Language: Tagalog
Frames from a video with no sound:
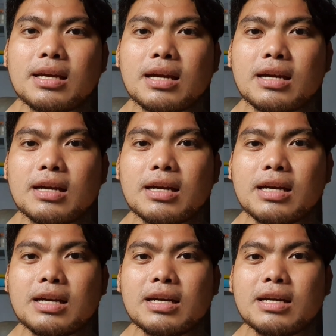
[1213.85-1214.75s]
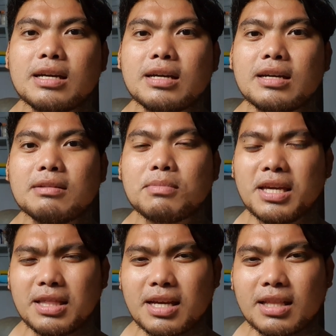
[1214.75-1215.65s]
Uh, at
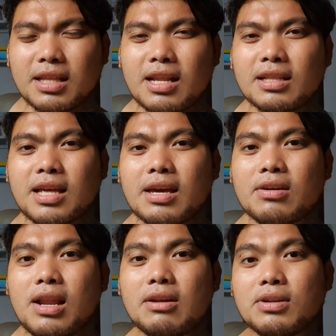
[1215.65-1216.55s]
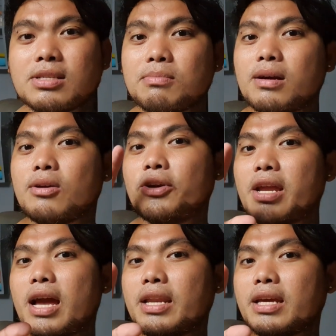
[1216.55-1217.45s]
magkita-kita na lang tayo lalo na sa mga
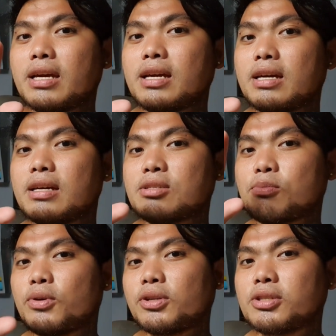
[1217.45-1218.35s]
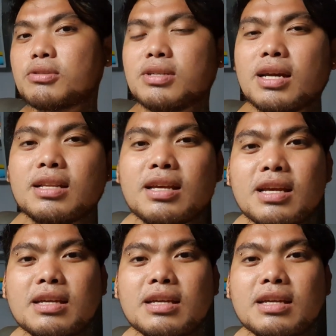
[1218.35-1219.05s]
organic uh, supporters ko diyan